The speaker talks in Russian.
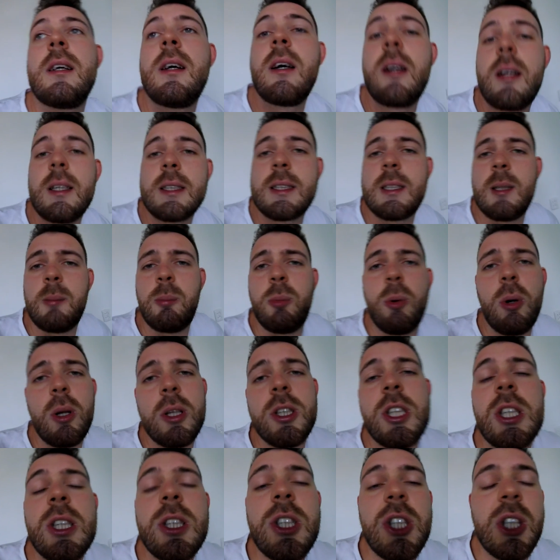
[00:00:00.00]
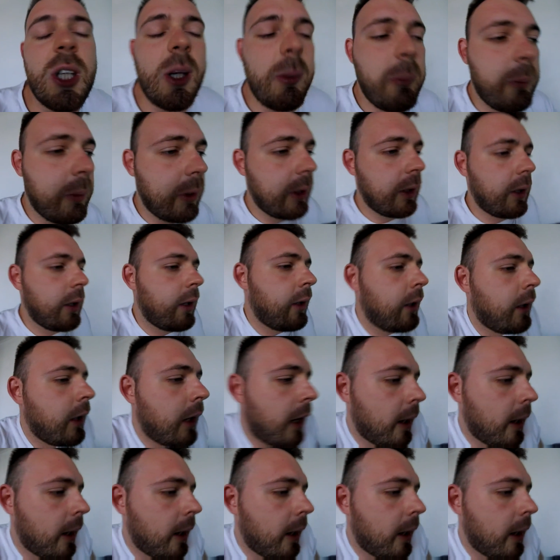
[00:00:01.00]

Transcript: гораздо больше, чем э,